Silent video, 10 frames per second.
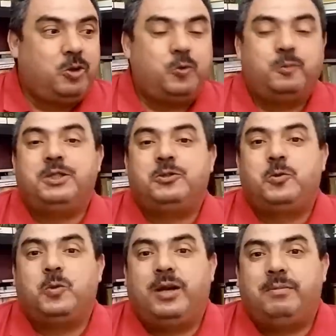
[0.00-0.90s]
ومن
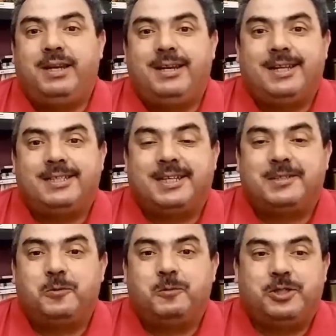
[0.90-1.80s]
التهم اللي كانت
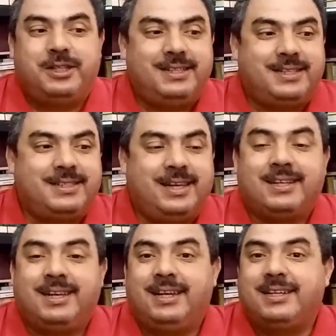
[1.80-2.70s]
كتوجه ديك
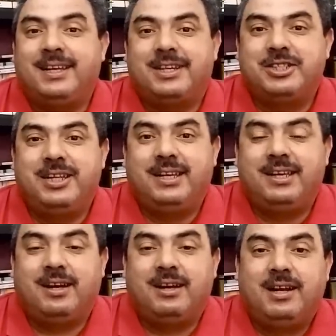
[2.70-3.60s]
الساعه لهتلر شنو
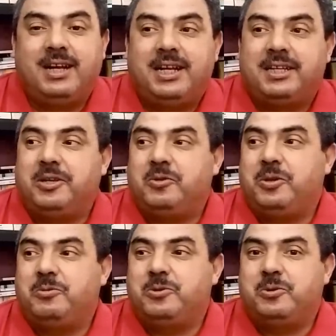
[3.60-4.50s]
هي كانوا
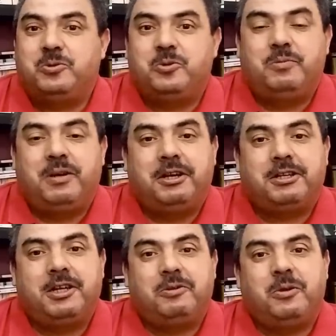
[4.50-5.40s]
كيوجهوا التهمه
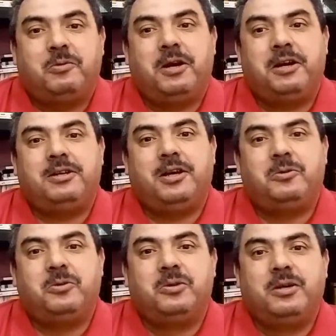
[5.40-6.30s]
لهتلر وهو
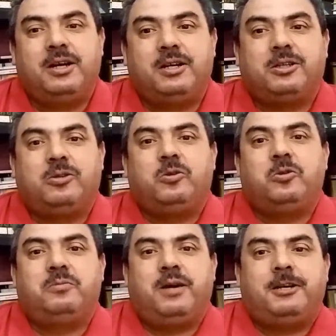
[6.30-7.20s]
انه
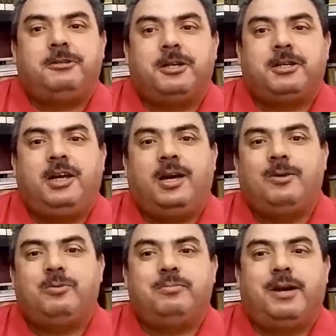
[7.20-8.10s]
كيقول لهم هذا
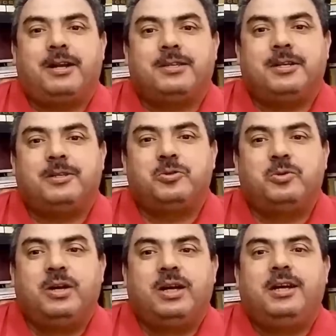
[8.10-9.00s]
كيحاول مع
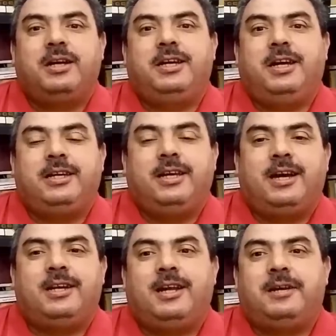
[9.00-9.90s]
راساتو
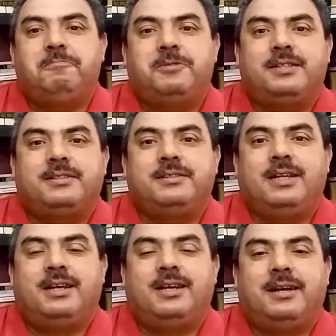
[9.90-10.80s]
احياء الامجاد
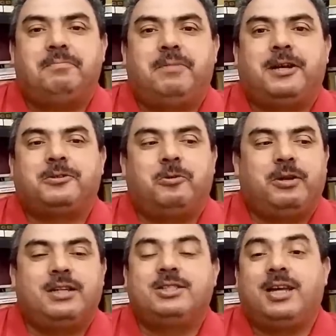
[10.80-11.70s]
ديال
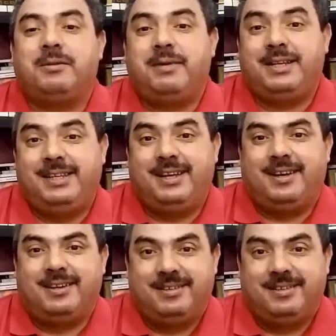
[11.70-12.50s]
الامبراطوريه الجرمانيه